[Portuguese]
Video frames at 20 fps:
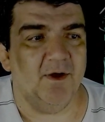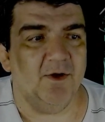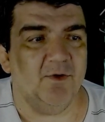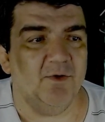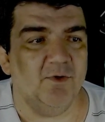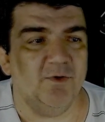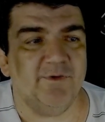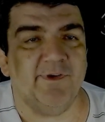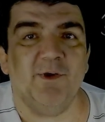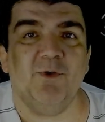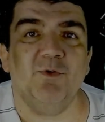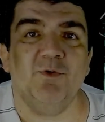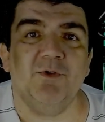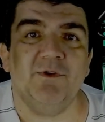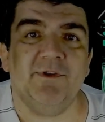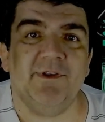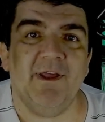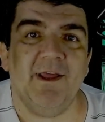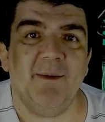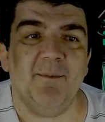No segundo
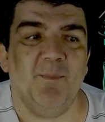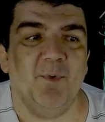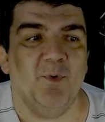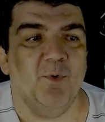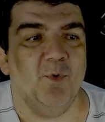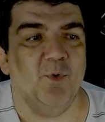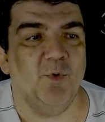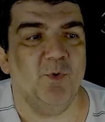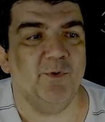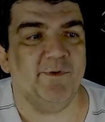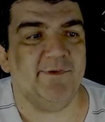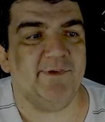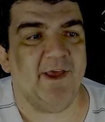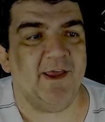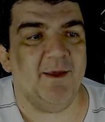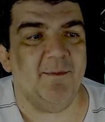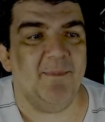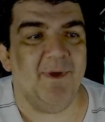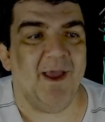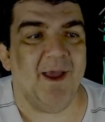tempo, o
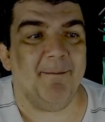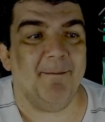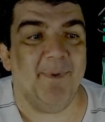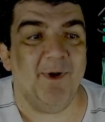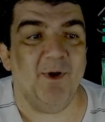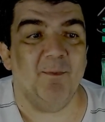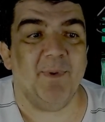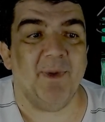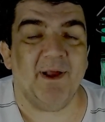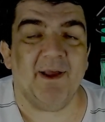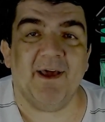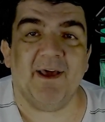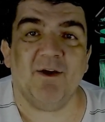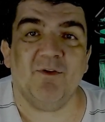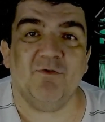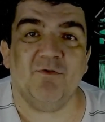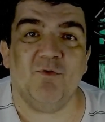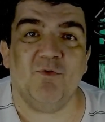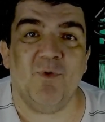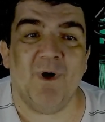CRB abriu o placar
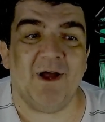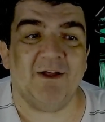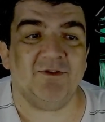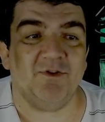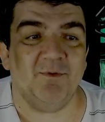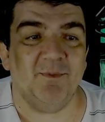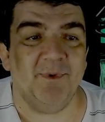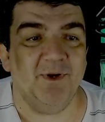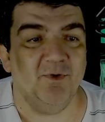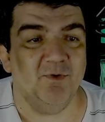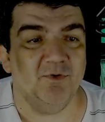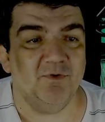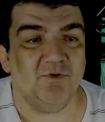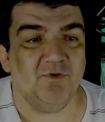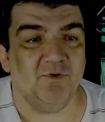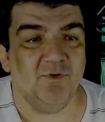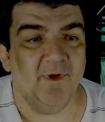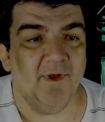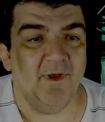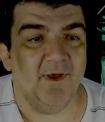aos 4
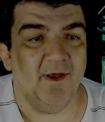minutos